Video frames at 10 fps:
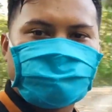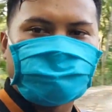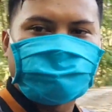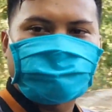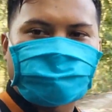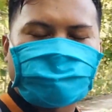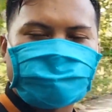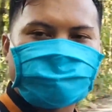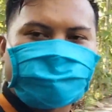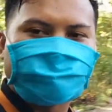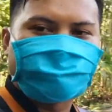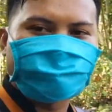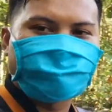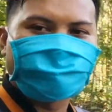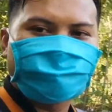ini papannya yang
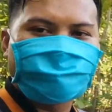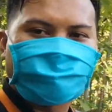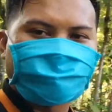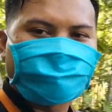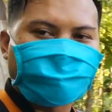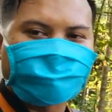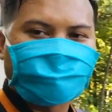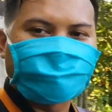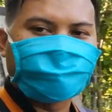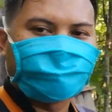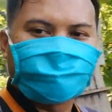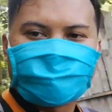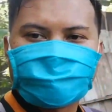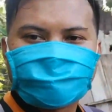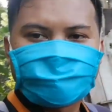waktu itu juga masih ada ini
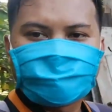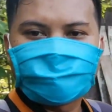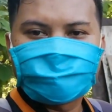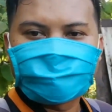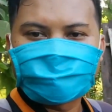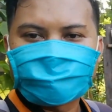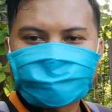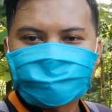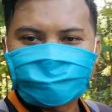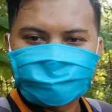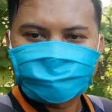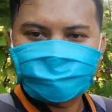ini papannya